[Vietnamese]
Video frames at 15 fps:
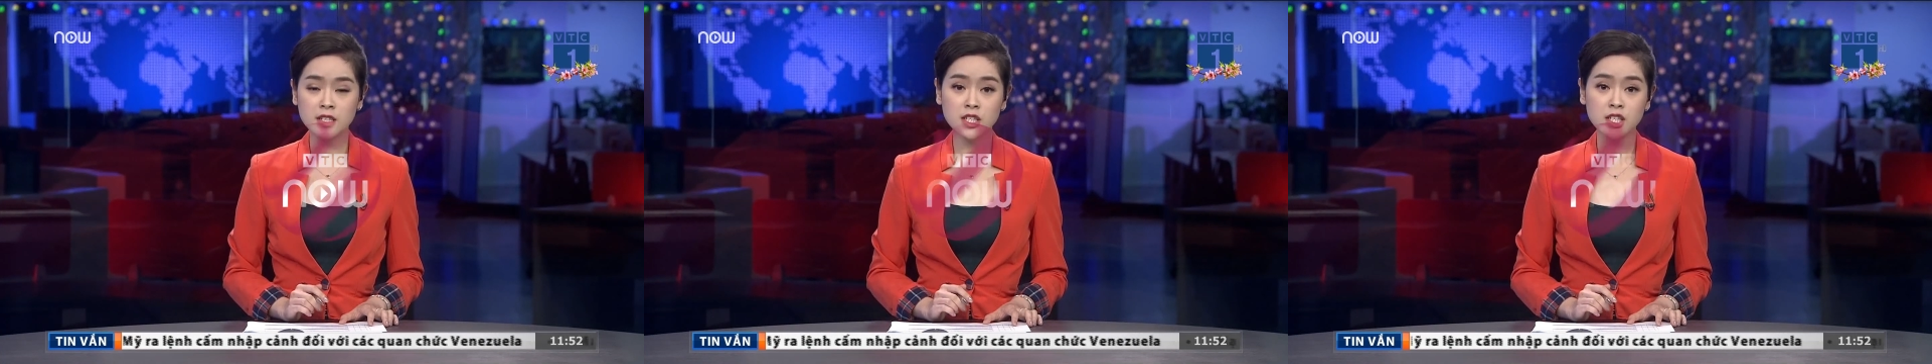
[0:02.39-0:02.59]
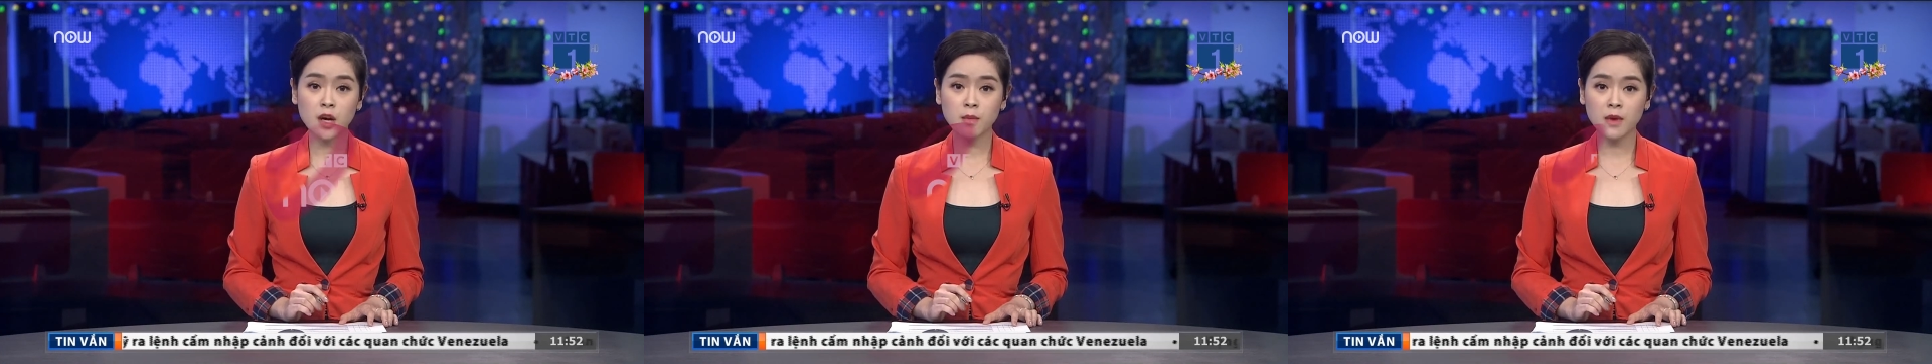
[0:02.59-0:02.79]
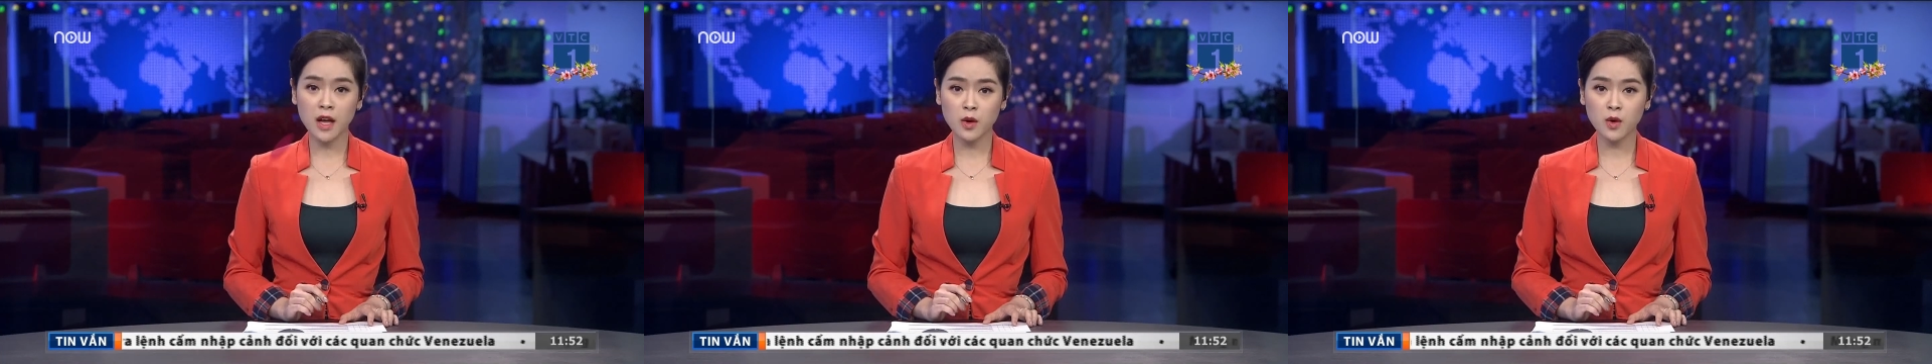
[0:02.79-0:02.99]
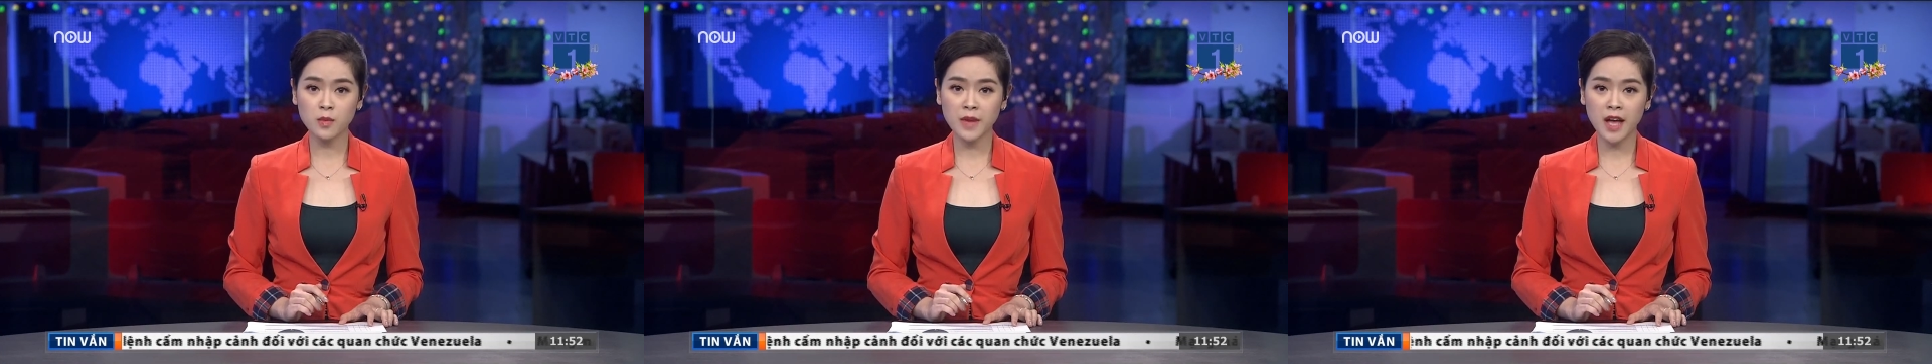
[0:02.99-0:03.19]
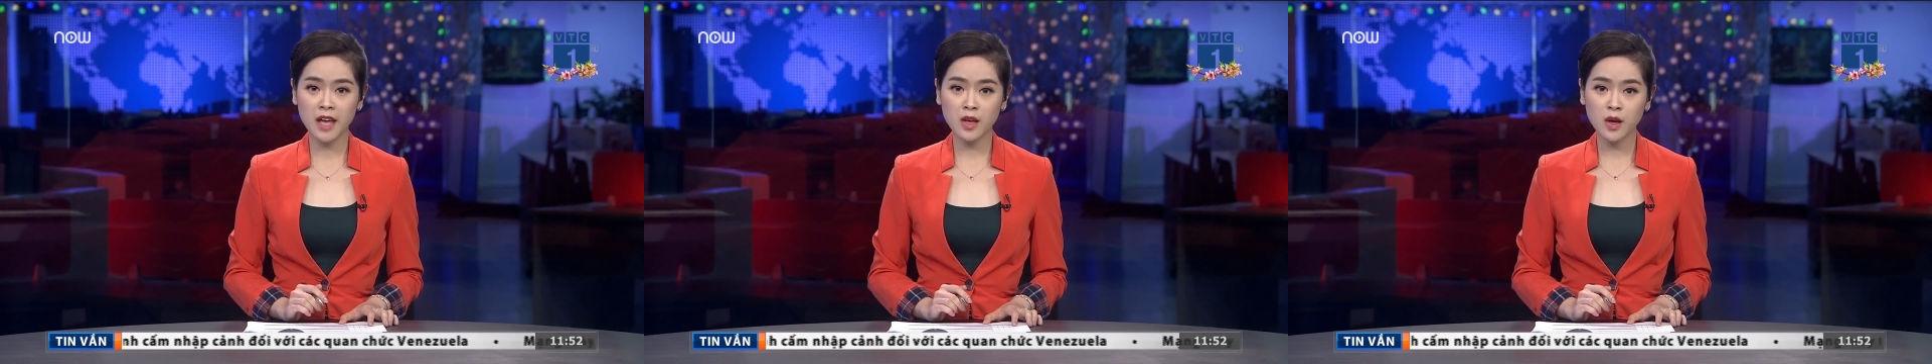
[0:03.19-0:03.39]
trong ngày
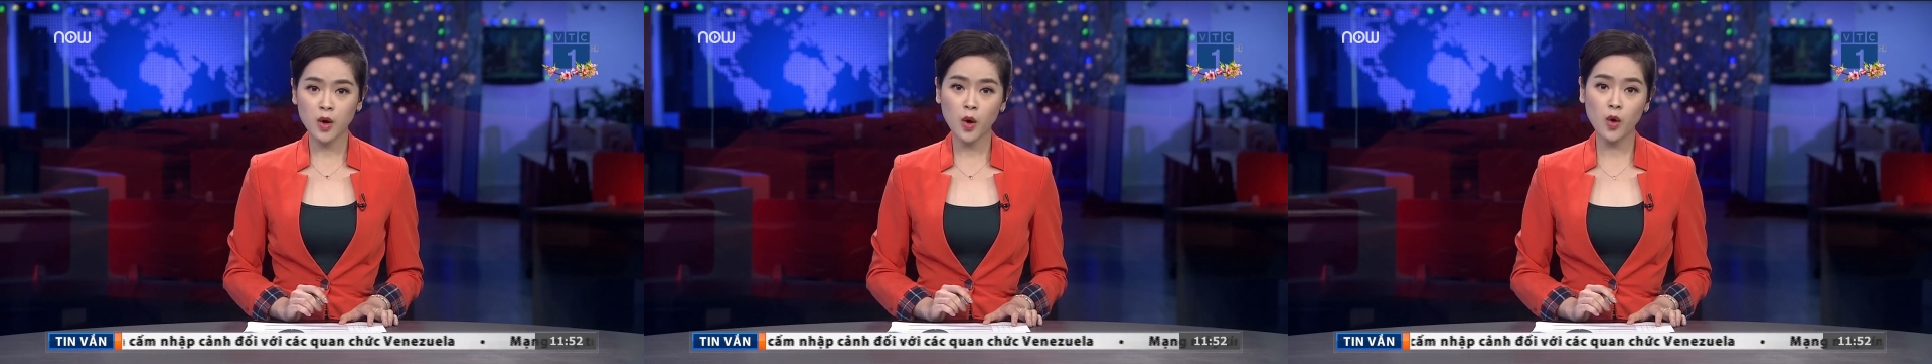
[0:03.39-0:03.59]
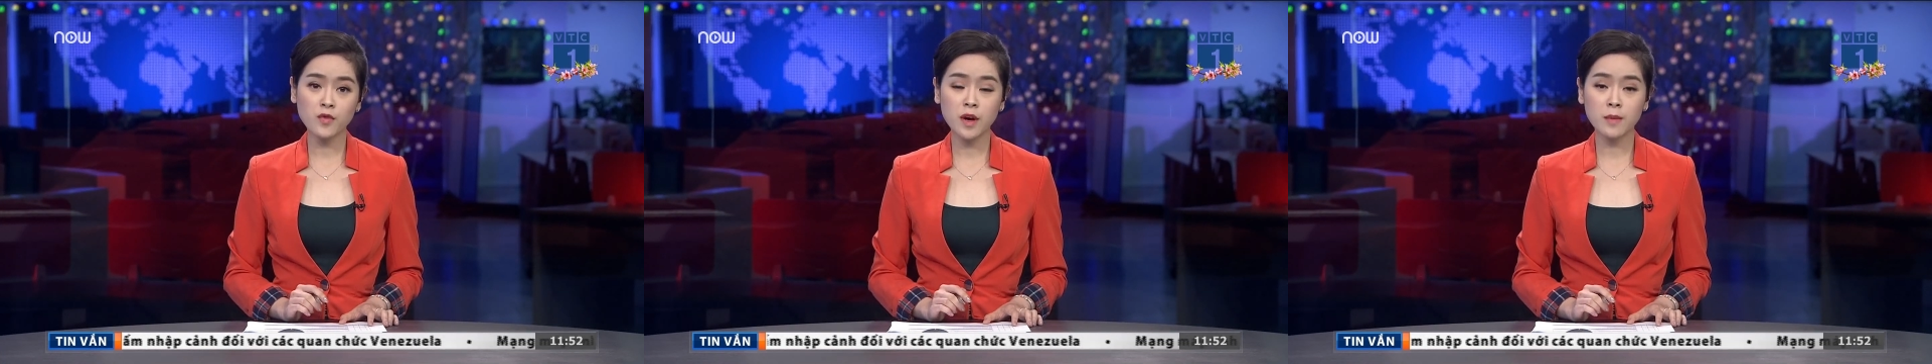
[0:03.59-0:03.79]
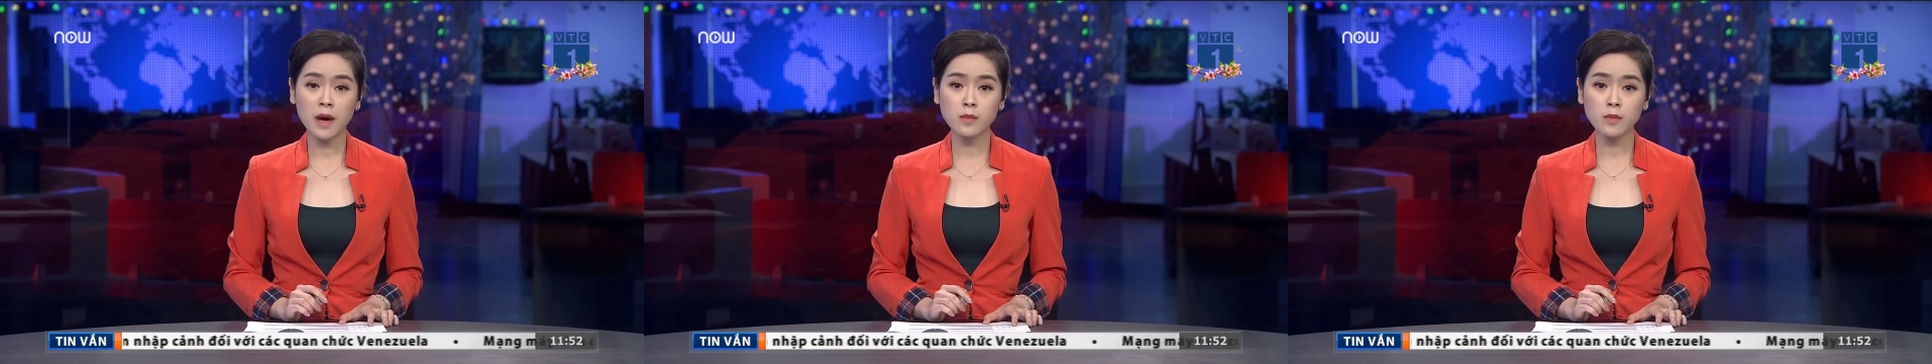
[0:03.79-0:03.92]
hôm nay, khu vực